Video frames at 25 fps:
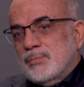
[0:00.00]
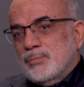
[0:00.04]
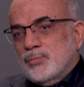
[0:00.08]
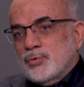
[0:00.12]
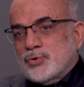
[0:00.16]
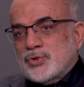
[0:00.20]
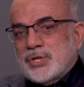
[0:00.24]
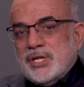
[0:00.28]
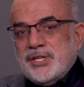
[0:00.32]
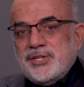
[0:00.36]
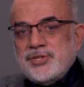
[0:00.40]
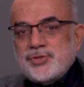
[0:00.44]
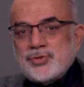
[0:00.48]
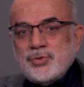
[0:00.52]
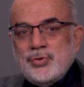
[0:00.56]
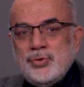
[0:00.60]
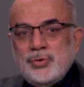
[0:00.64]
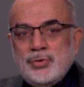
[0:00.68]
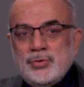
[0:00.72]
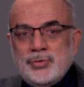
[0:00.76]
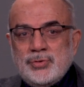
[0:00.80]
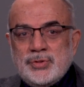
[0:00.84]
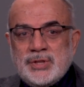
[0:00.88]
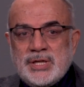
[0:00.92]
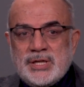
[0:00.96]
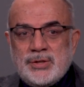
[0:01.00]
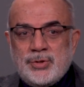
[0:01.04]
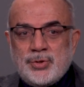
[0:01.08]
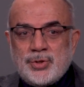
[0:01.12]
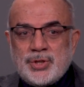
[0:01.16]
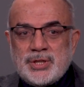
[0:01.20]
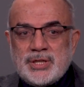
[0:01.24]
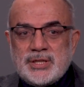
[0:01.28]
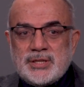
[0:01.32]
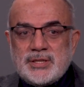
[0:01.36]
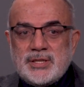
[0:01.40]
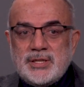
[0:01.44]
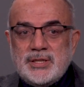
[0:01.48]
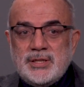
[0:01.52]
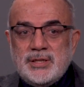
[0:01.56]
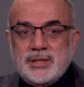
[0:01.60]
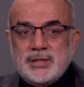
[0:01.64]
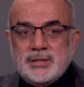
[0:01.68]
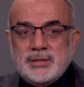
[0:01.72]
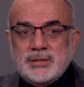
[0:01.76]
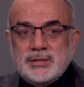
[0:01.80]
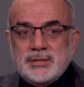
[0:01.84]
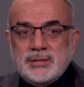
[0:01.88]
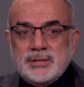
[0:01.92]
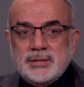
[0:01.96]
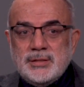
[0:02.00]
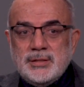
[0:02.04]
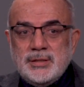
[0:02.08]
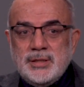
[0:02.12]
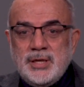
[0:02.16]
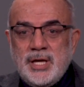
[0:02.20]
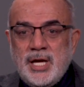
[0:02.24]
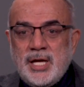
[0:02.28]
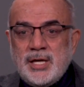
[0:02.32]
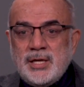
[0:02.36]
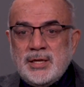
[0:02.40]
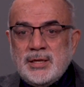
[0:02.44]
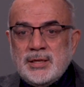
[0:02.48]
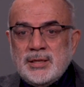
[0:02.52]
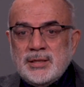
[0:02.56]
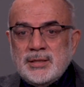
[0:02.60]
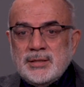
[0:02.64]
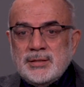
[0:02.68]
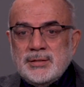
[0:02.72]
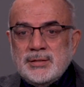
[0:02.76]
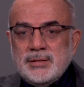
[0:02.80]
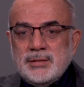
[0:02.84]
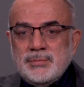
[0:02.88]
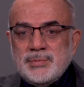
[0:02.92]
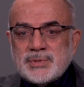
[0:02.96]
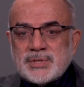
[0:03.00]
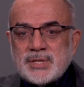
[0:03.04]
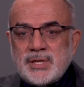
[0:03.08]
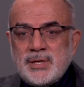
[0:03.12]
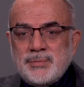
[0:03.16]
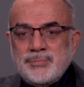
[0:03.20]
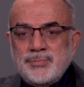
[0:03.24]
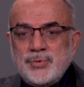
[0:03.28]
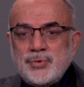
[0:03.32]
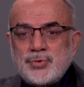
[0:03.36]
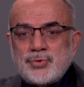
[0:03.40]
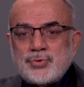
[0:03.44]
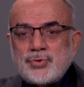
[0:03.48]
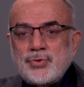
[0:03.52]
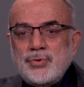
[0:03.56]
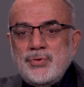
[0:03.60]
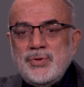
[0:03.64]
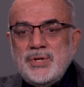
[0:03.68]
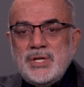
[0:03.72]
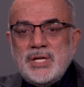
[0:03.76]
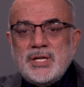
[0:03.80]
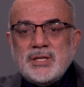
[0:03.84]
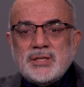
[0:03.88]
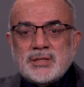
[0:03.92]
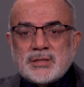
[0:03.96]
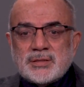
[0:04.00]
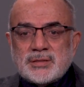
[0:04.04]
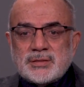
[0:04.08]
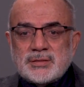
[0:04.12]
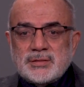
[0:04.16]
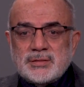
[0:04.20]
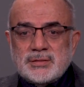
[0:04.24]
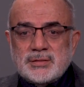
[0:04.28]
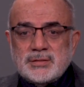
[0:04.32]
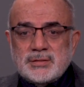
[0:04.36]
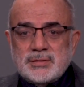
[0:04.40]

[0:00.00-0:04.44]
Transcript: Bu sadece onda, orada değil. Yani mesela bisküvi nedir?